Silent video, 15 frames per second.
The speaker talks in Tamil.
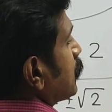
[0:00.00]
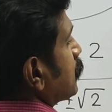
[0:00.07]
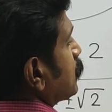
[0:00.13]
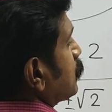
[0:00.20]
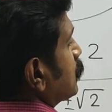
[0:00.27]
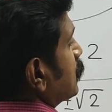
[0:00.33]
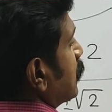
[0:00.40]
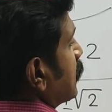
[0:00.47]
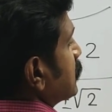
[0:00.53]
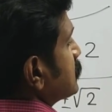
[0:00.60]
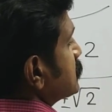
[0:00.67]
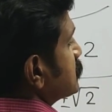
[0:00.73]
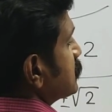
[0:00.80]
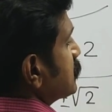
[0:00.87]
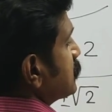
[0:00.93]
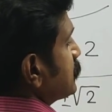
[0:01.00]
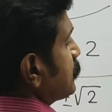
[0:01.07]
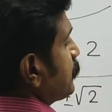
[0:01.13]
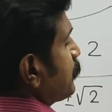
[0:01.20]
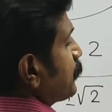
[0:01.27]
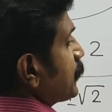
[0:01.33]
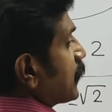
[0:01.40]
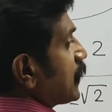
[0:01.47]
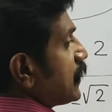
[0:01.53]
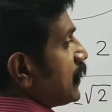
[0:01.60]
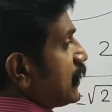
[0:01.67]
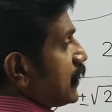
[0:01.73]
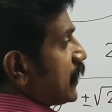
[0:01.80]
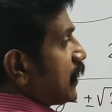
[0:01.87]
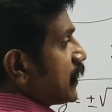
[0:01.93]
இது ஒரு ஆன்சர்
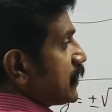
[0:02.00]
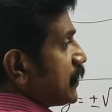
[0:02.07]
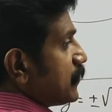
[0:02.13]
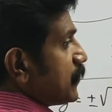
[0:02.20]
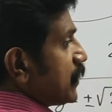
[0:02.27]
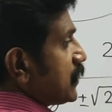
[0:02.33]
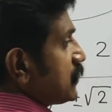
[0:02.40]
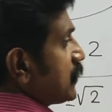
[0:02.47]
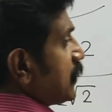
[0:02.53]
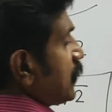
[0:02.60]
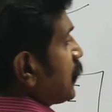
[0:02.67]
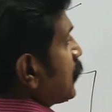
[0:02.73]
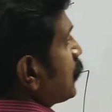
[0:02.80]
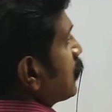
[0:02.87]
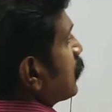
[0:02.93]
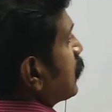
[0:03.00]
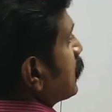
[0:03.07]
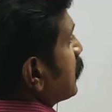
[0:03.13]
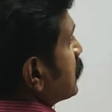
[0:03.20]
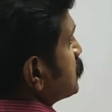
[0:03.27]
அதே மாதிரி இங்கேயும் நான்